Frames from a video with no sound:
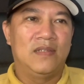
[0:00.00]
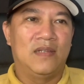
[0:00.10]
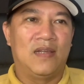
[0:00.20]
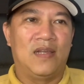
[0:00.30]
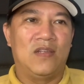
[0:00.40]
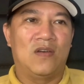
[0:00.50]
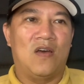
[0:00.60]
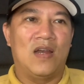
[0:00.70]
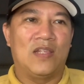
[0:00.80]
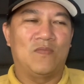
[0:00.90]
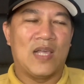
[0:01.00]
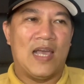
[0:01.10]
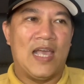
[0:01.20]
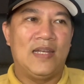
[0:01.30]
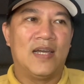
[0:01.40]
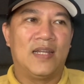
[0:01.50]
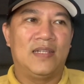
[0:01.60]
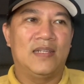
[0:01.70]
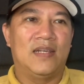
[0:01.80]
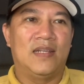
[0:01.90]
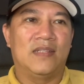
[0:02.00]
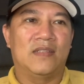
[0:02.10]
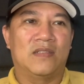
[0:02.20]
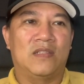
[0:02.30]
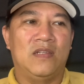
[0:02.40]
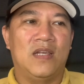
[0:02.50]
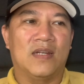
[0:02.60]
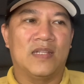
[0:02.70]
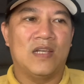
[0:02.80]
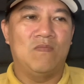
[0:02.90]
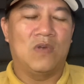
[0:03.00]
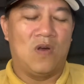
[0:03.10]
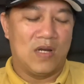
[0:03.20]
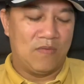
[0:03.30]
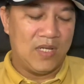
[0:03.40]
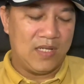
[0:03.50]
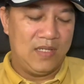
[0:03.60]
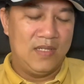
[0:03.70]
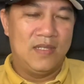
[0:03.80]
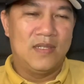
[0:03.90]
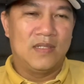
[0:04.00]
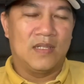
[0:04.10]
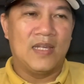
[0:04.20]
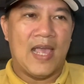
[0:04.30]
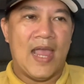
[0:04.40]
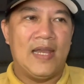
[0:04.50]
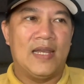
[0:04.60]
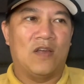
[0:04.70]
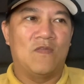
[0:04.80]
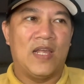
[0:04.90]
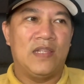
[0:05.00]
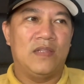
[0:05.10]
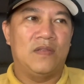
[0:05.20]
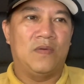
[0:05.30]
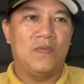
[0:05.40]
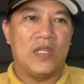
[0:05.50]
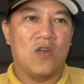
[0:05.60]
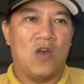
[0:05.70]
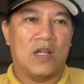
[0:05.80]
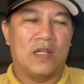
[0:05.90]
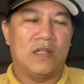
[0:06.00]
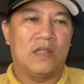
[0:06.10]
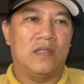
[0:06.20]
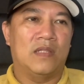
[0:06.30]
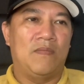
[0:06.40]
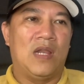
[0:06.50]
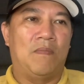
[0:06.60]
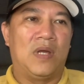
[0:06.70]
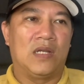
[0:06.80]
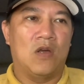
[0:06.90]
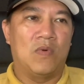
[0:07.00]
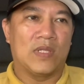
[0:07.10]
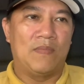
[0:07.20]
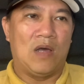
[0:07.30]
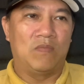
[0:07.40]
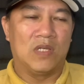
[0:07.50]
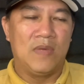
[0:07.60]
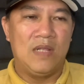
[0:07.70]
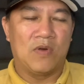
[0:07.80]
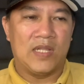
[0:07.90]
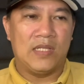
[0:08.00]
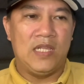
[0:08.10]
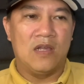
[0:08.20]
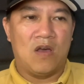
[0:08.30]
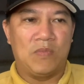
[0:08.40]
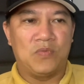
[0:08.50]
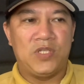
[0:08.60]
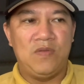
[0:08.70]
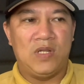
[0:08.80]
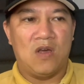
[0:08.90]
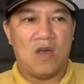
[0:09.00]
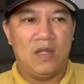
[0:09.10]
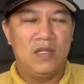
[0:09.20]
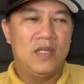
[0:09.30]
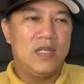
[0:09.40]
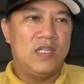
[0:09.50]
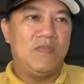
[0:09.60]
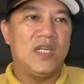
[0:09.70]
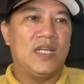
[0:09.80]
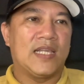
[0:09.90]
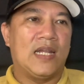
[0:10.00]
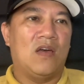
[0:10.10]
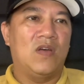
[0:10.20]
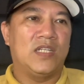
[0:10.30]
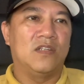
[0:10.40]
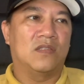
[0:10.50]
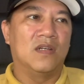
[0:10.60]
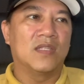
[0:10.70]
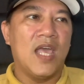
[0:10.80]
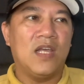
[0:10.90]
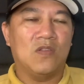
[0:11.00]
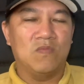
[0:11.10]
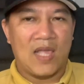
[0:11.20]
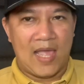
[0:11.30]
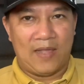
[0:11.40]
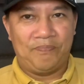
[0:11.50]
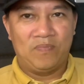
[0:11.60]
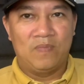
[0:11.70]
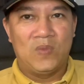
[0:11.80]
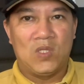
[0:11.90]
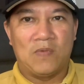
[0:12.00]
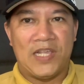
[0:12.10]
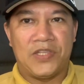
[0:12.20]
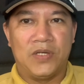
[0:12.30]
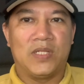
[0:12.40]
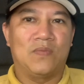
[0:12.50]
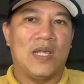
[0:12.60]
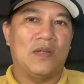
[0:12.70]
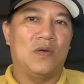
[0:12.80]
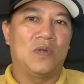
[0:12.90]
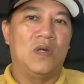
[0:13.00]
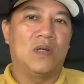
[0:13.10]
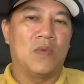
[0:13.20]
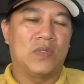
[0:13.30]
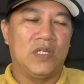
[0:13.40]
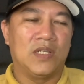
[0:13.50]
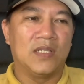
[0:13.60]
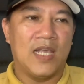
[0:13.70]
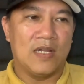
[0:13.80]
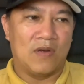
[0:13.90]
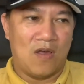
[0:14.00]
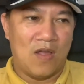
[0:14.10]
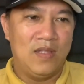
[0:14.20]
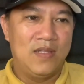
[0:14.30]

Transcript: à, do đó là chúng ta hãy nên à, thứ nhất là sống có đạo đức thứ hai là cũng phải cũng phải cho tấm lòng mình có một tấm lòng từ bi một cái gì đó một chút xíu gì đó giống như người ta nói cái sự tử tế của chúng ta tôi phải chừa chúng ta được một, sự tử tế nào đó